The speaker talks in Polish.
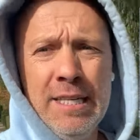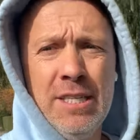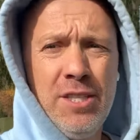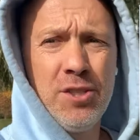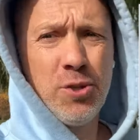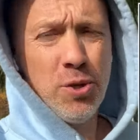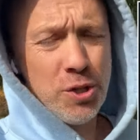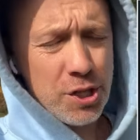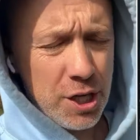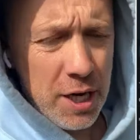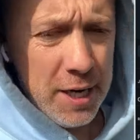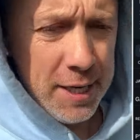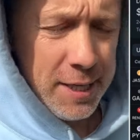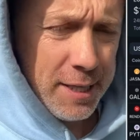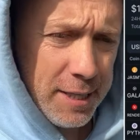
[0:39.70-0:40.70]
I cóż,
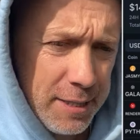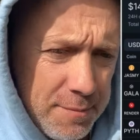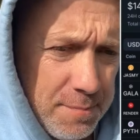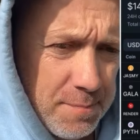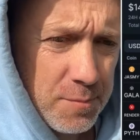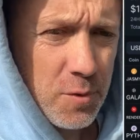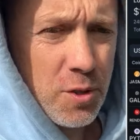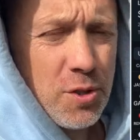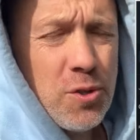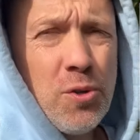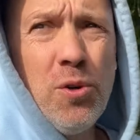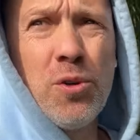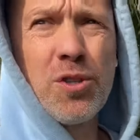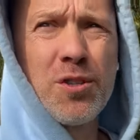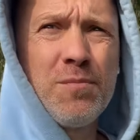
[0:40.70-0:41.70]
no i
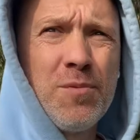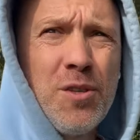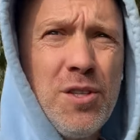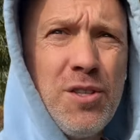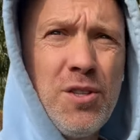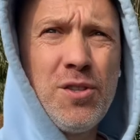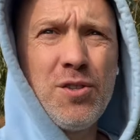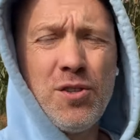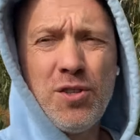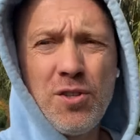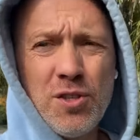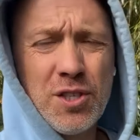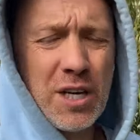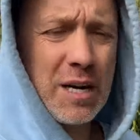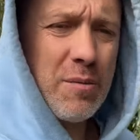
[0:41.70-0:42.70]
cóż, no i, no i, no i, no
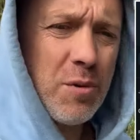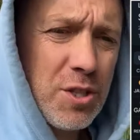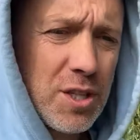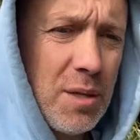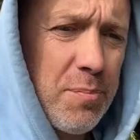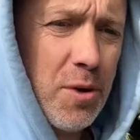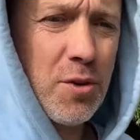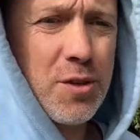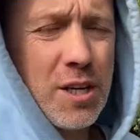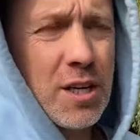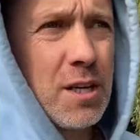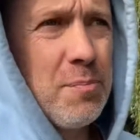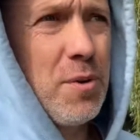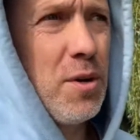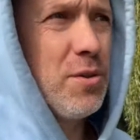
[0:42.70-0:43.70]
i czekamy, może ten
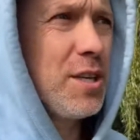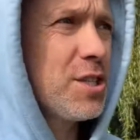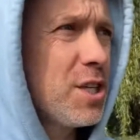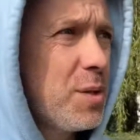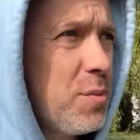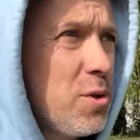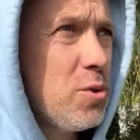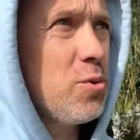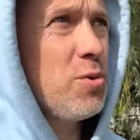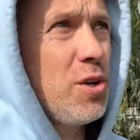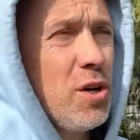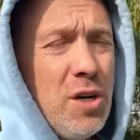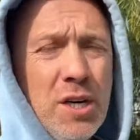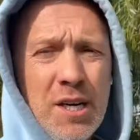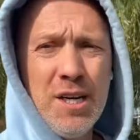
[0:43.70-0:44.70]
piątek, piąteczek,
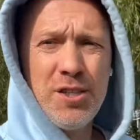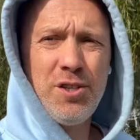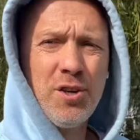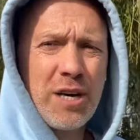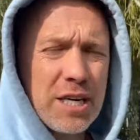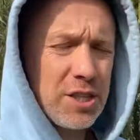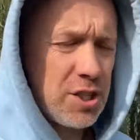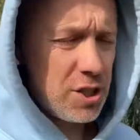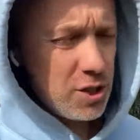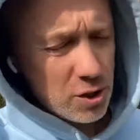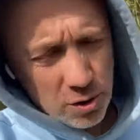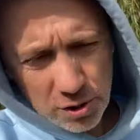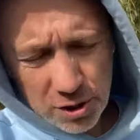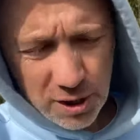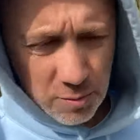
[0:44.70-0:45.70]
piątunio nie okaże się
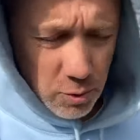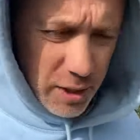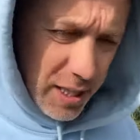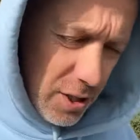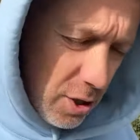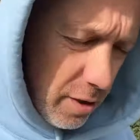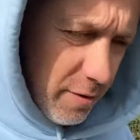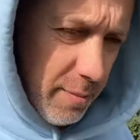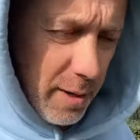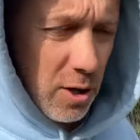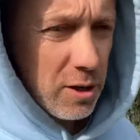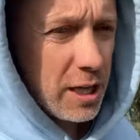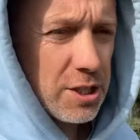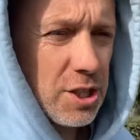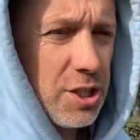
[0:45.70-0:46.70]
tylko dniem weekendowym, a
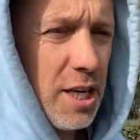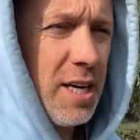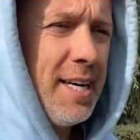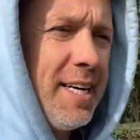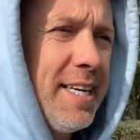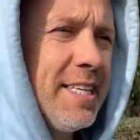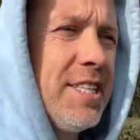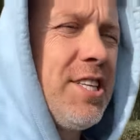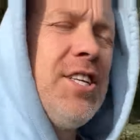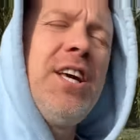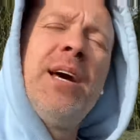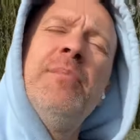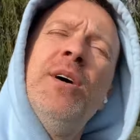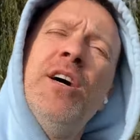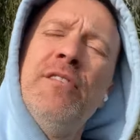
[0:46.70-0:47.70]
okaże się
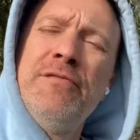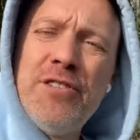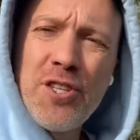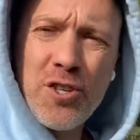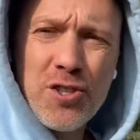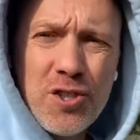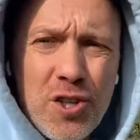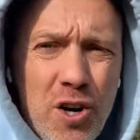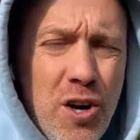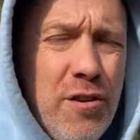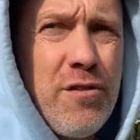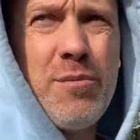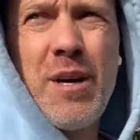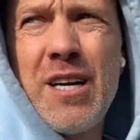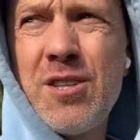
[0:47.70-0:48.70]
dniem
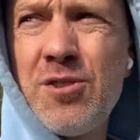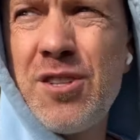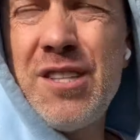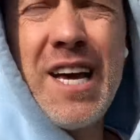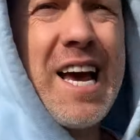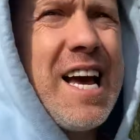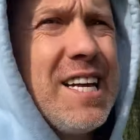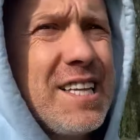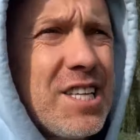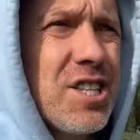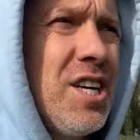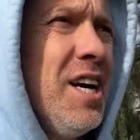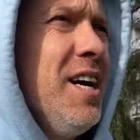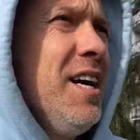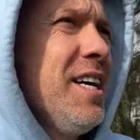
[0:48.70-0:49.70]
wzrostowym. Ale to nie, też
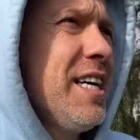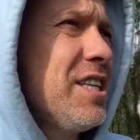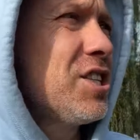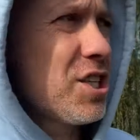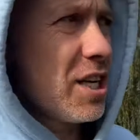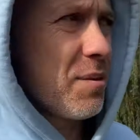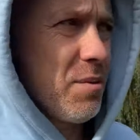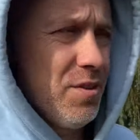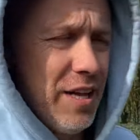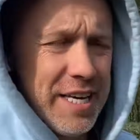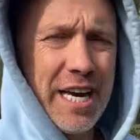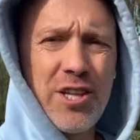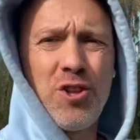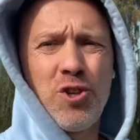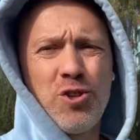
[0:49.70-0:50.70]
ja nie czekam na
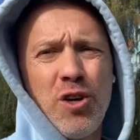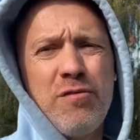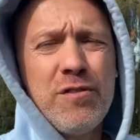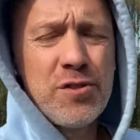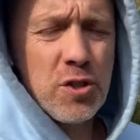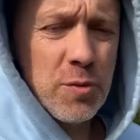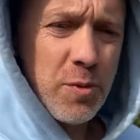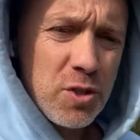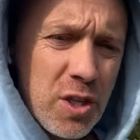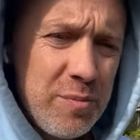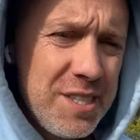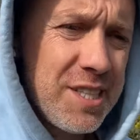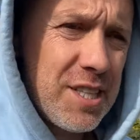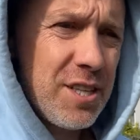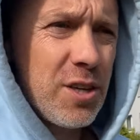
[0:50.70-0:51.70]
jednodniowy wzrost, bo co
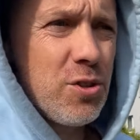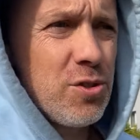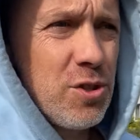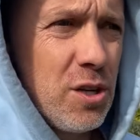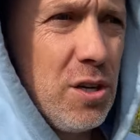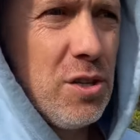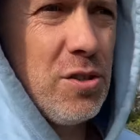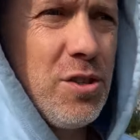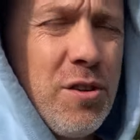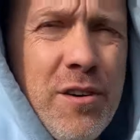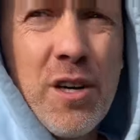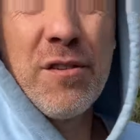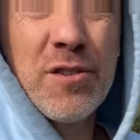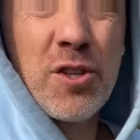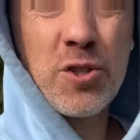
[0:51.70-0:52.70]
mi z jednego
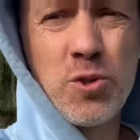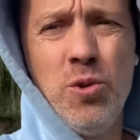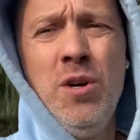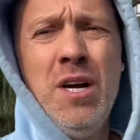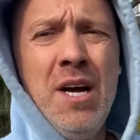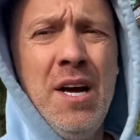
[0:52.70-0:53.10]
dniowego wzrostu?